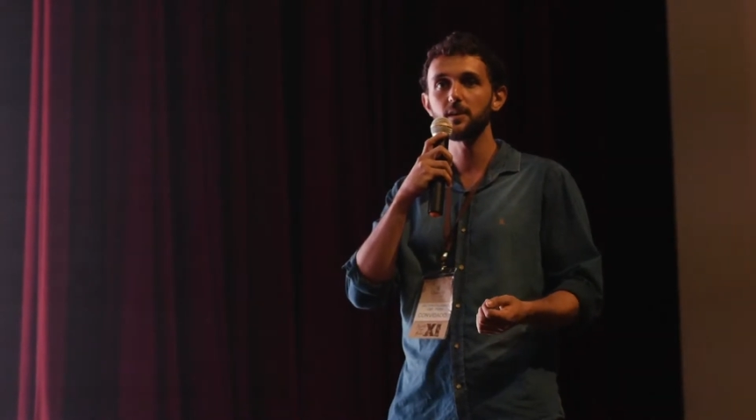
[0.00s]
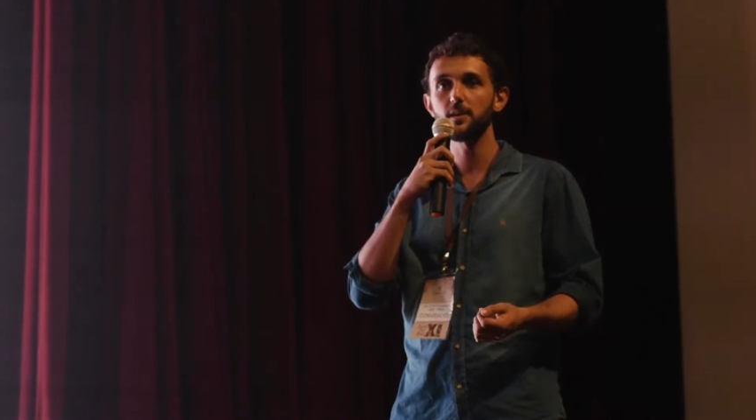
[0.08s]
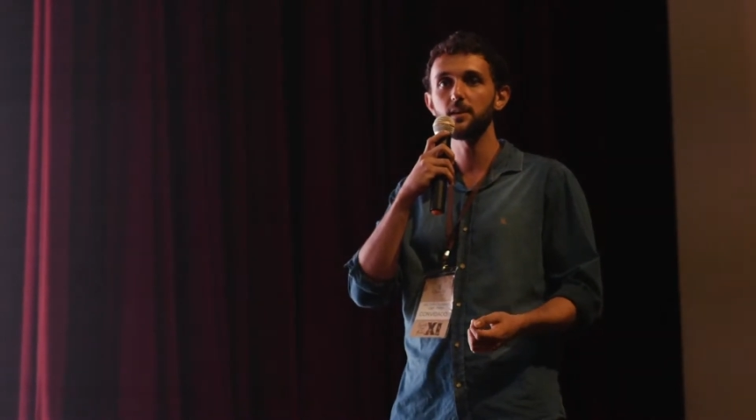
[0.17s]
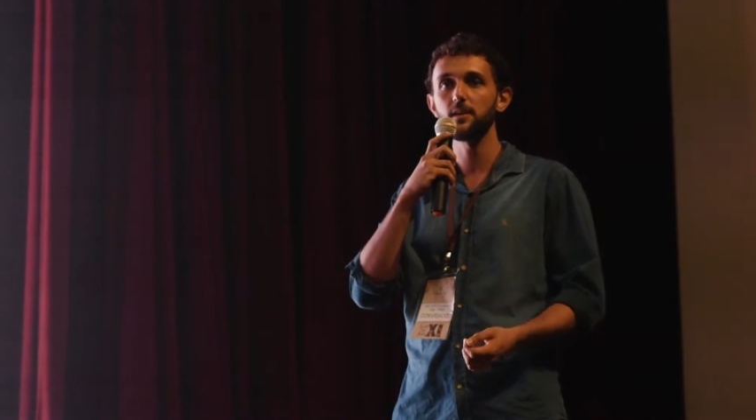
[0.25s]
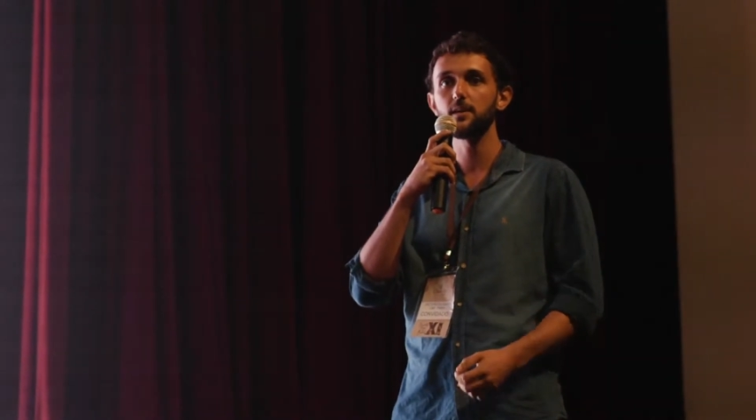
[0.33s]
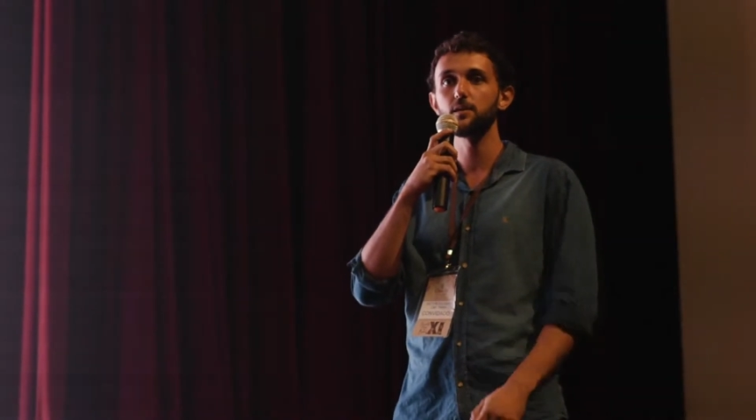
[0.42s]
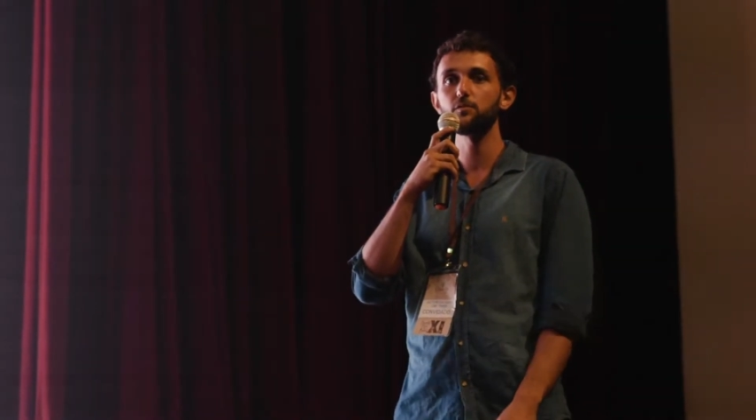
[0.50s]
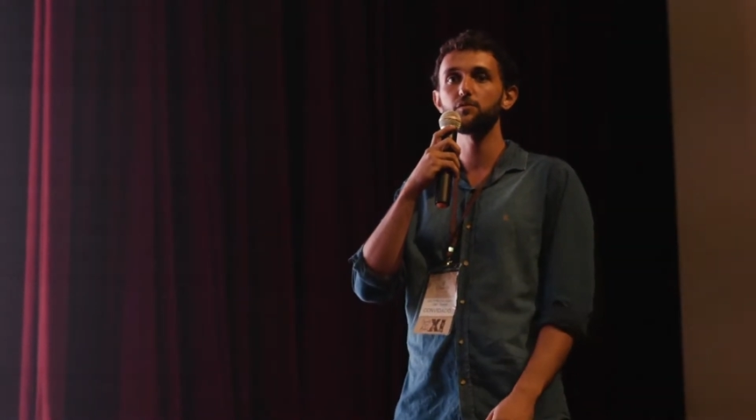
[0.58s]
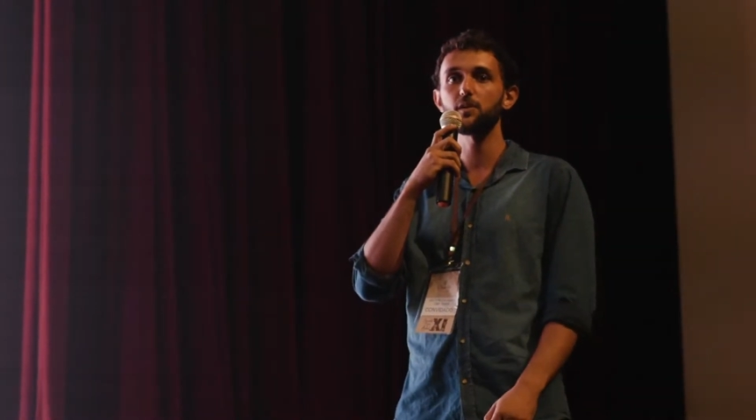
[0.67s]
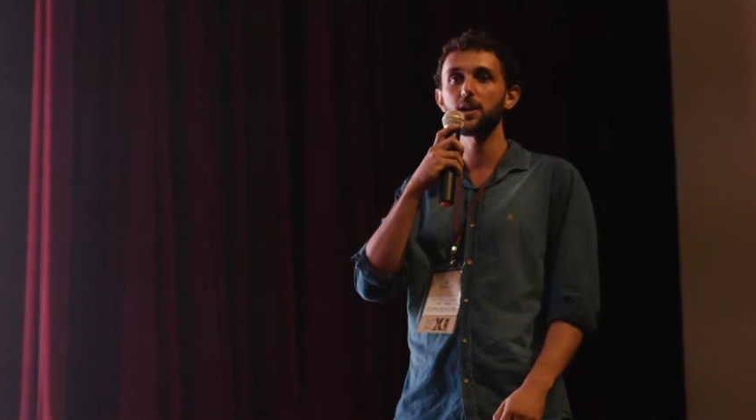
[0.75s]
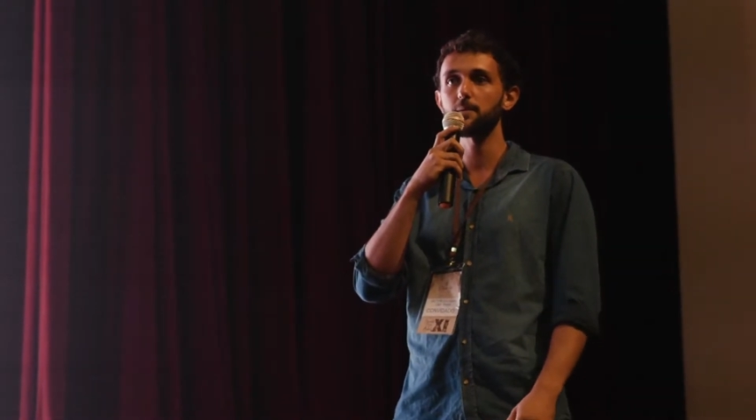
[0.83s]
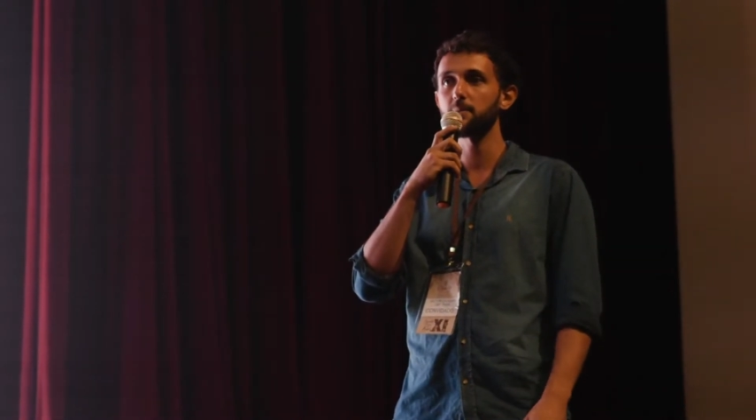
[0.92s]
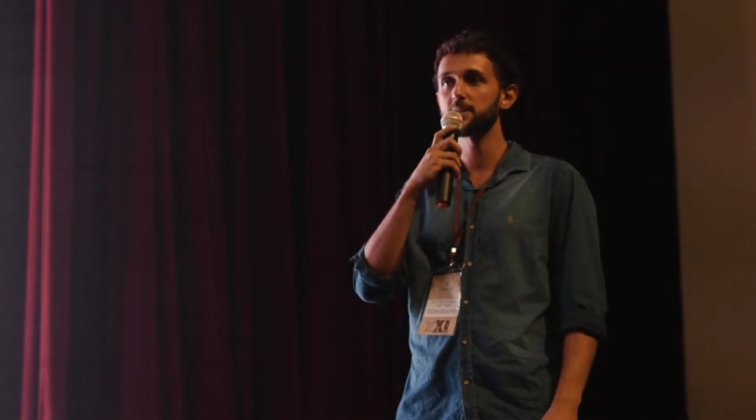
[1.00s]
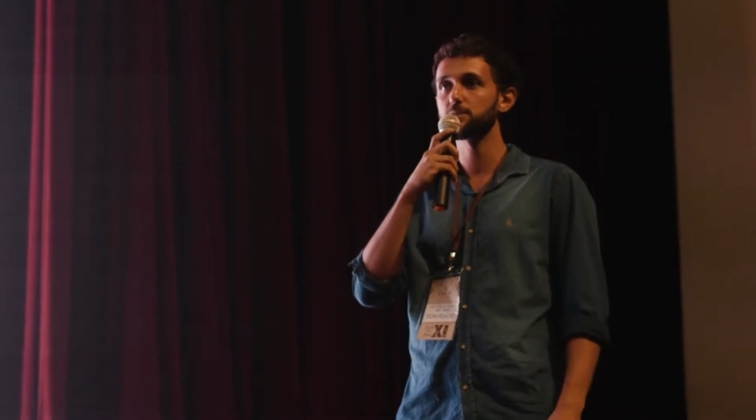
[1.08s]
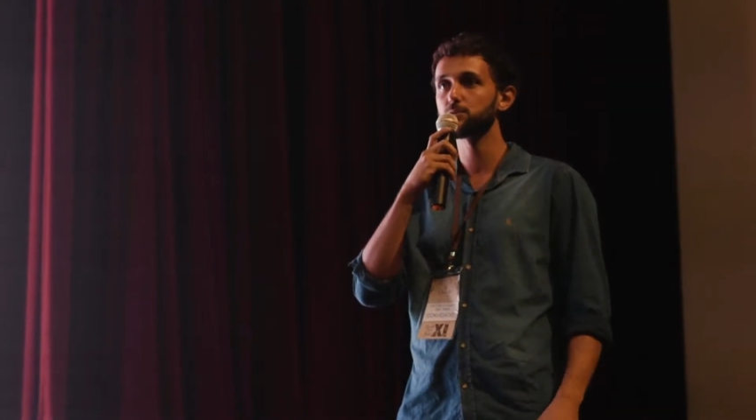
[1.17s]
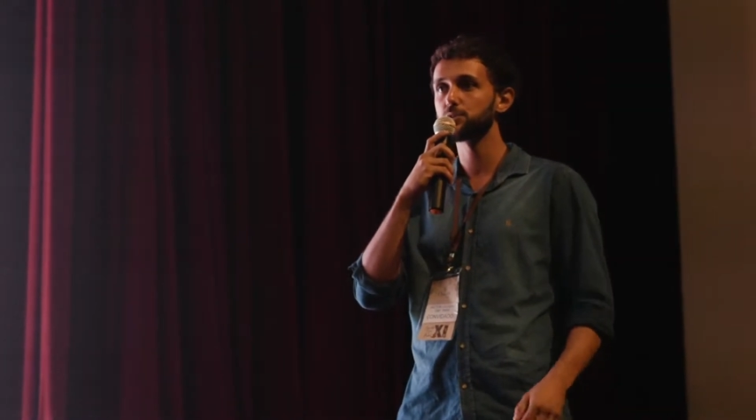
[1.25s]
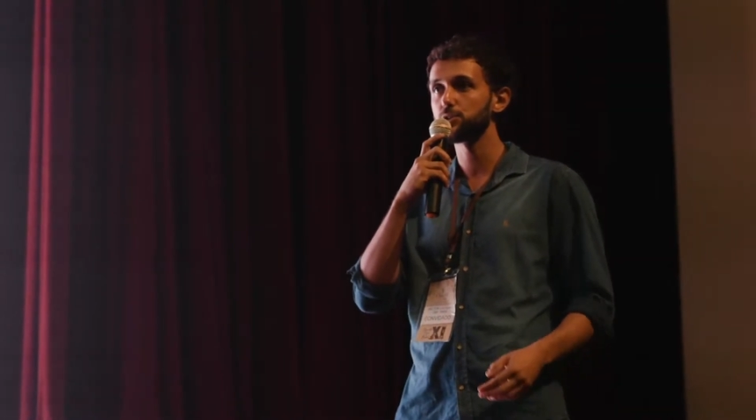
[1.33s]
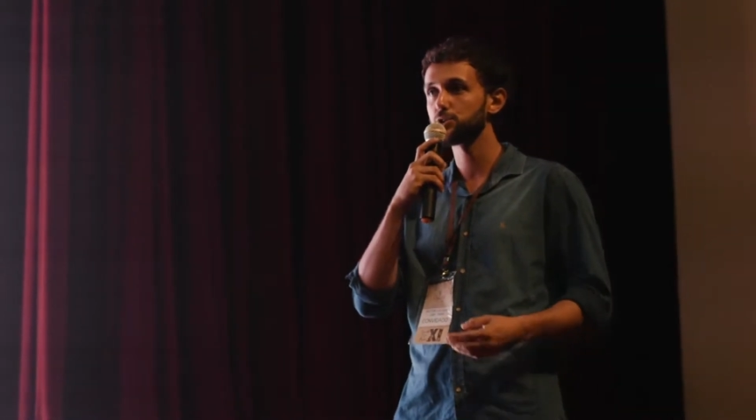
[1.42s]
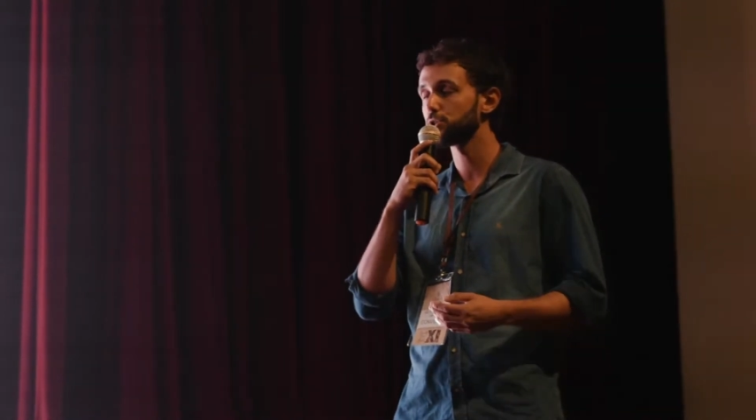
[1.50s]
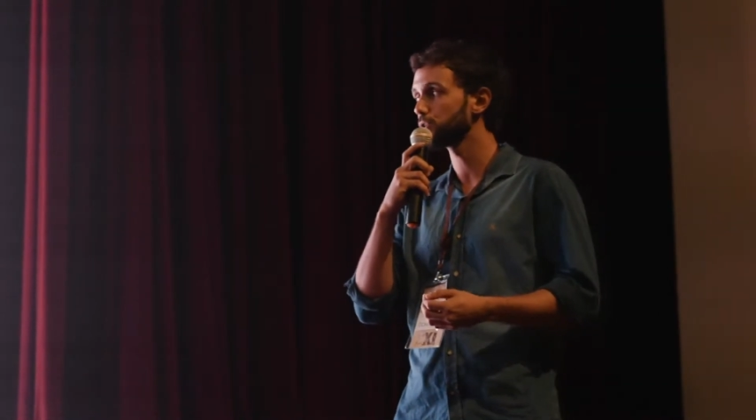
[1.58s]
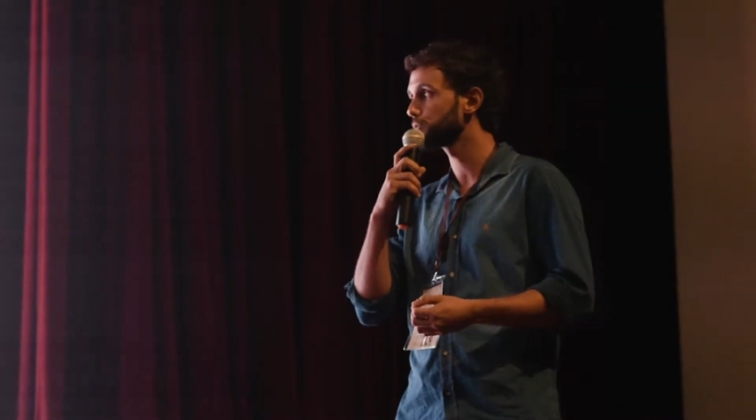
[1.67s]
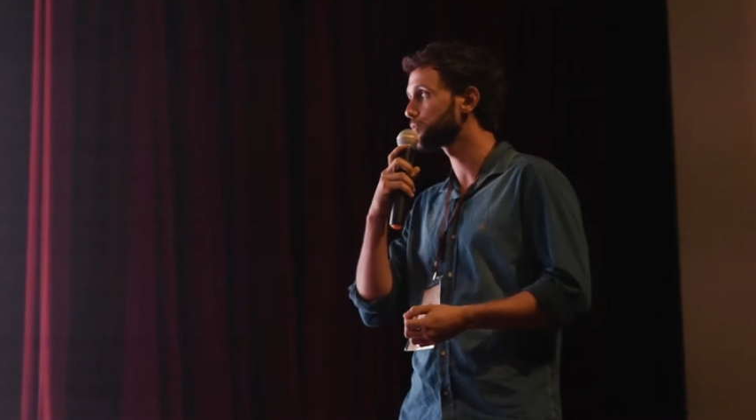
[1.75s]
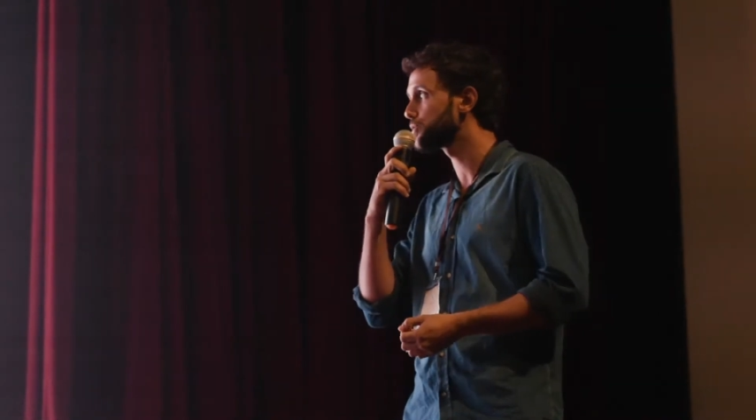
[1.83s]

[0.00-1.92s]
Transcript: e eu vou falar mais no sentido